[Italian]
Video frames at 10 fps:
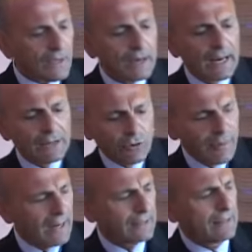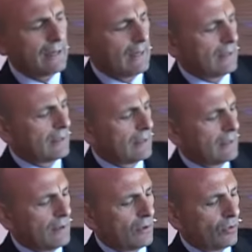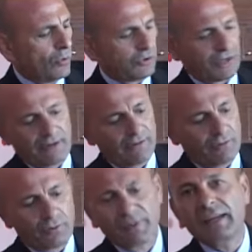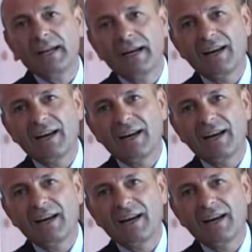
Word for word: la domanda oltre dire,